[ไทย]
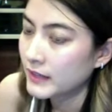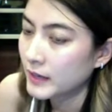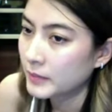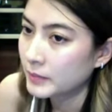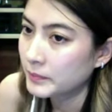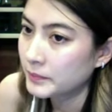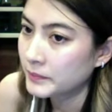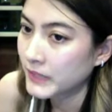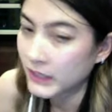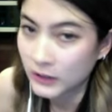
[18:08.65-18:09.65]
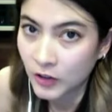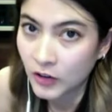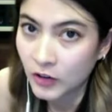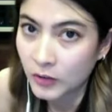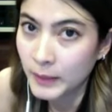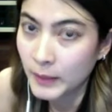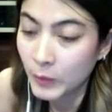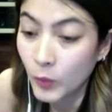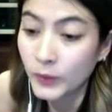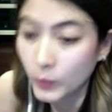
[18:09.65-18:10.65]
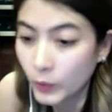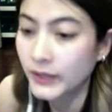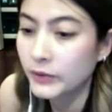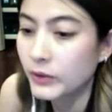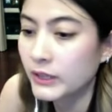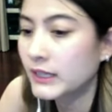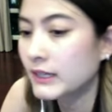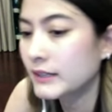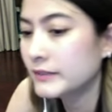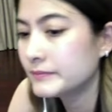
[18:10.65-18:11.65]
ทำตัดต่อแบบห่วยหวยด้วยนะคะ